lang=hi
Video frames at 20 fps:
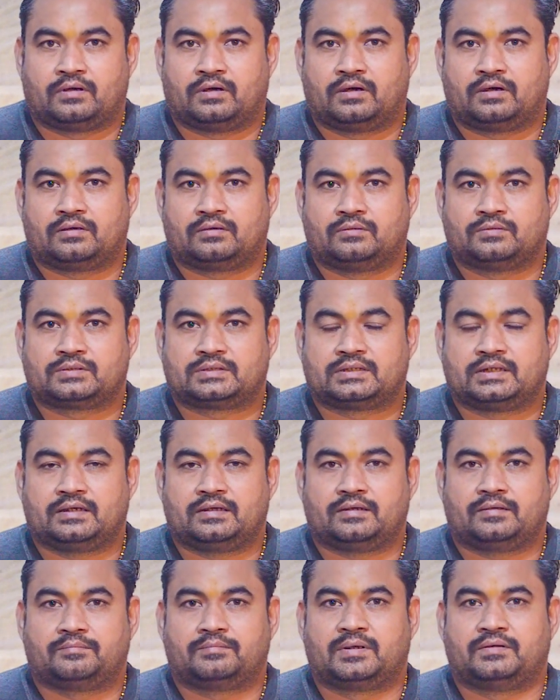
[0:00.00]
और उससे
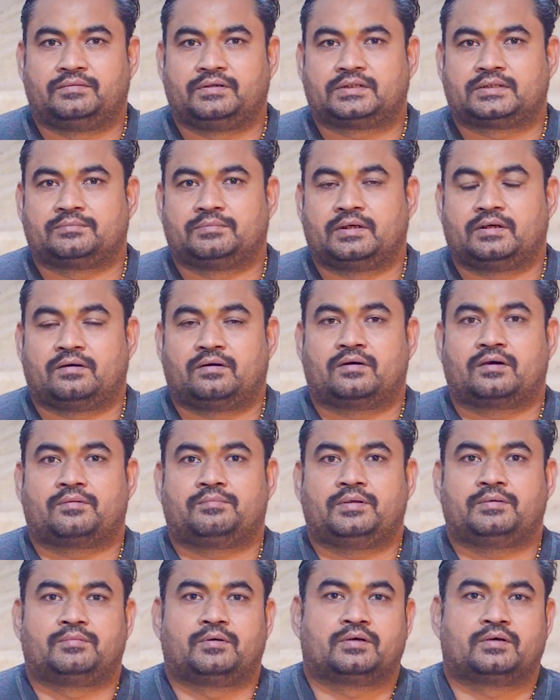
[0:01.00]
भविष्य में और भी